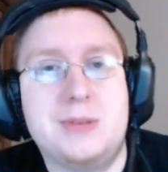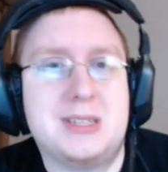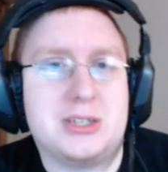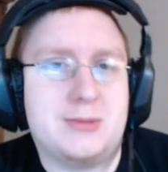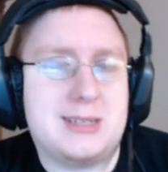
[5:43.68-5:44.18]

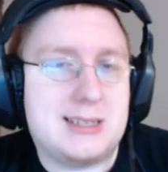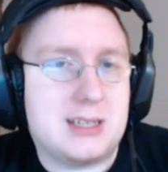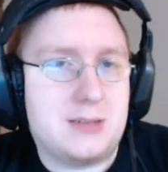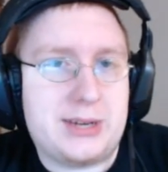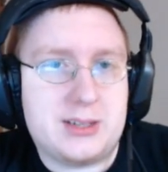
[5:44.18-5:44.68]
können wir da schon mal einen
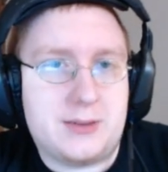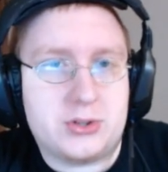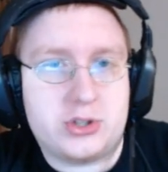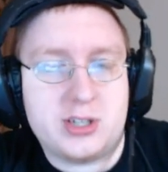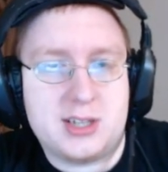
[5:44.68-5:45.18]
Singleplayer
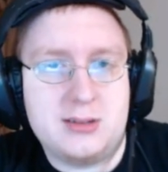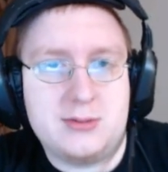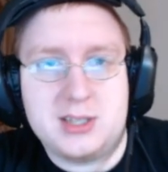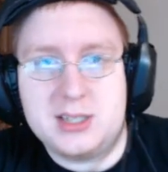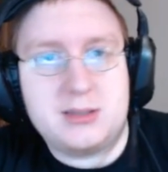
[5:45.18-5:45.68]
davon starten
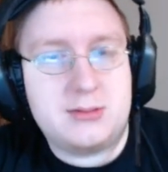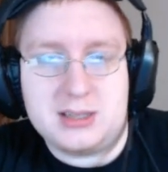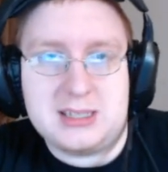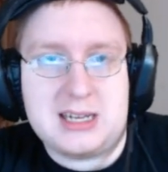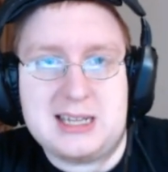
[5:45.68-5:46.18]
oder äh,
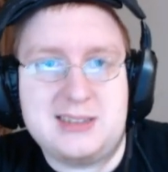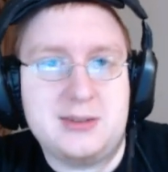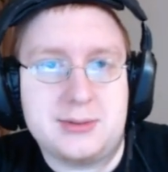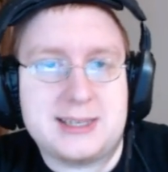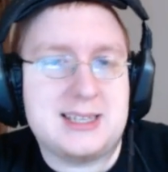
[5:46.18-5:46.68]

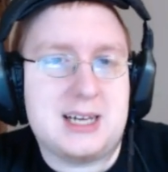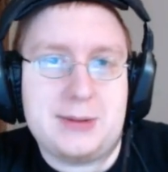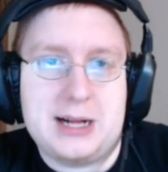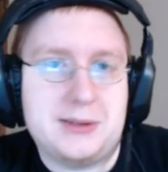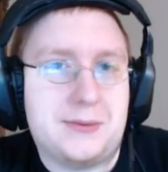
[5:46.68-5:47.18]
halten Together,
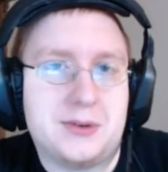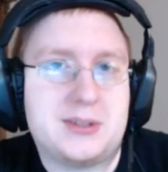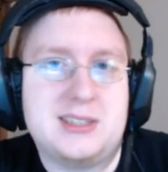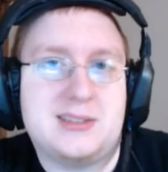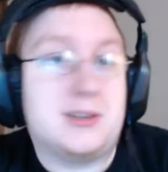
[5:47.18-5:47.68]
aber halt auf
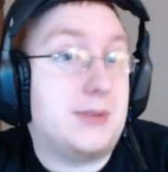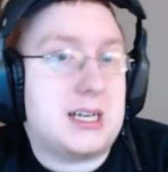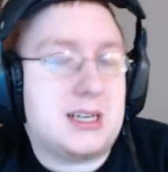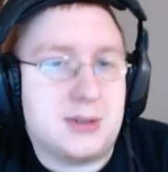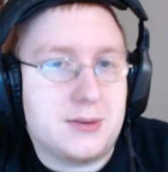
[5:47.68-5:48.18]
irgendeinen Server,
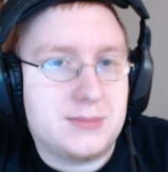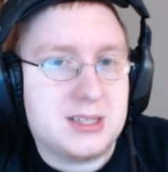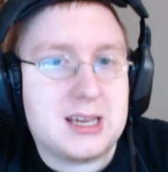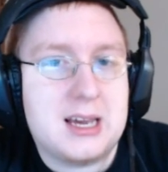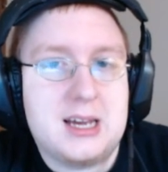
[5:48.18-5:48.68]
der halt offen
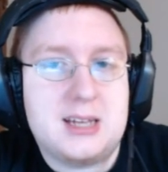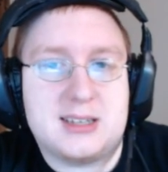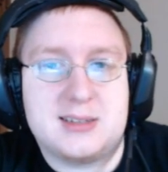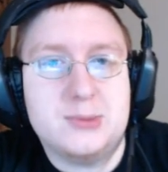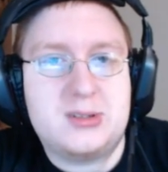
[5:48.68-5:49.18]
ist.
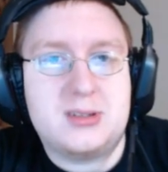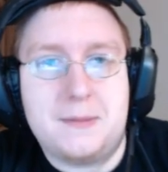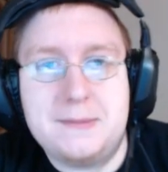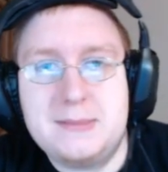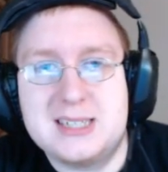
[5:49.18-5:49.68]
Das
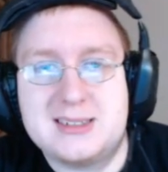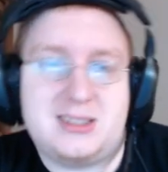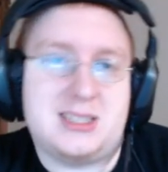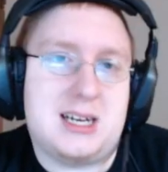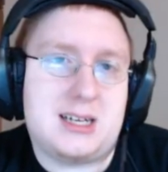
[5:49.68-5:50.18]
müsst ihr
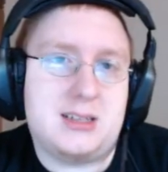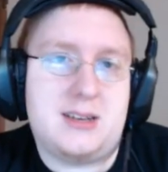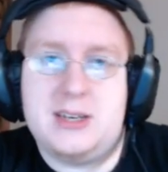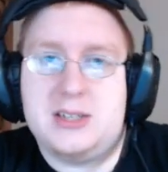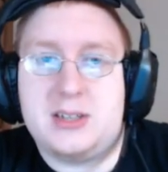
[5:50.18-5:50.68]
mir sagen,
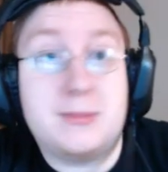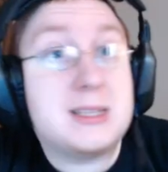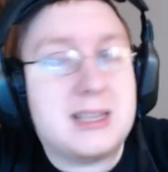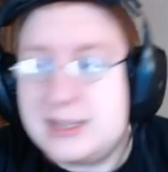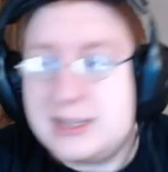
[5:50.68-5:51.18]
da werde ich da
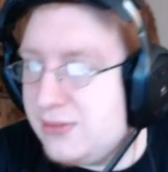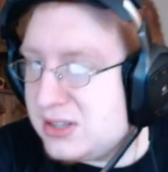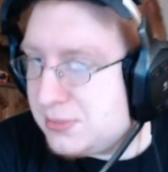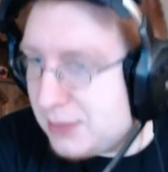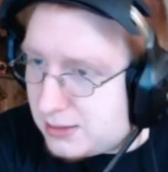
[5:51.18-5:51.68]
mit Clicky
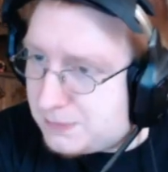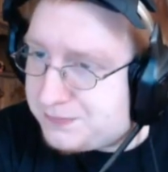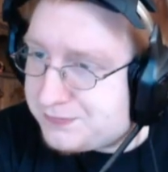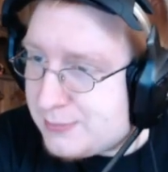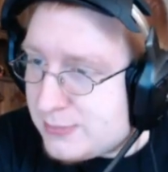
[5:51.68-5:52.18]
was machen.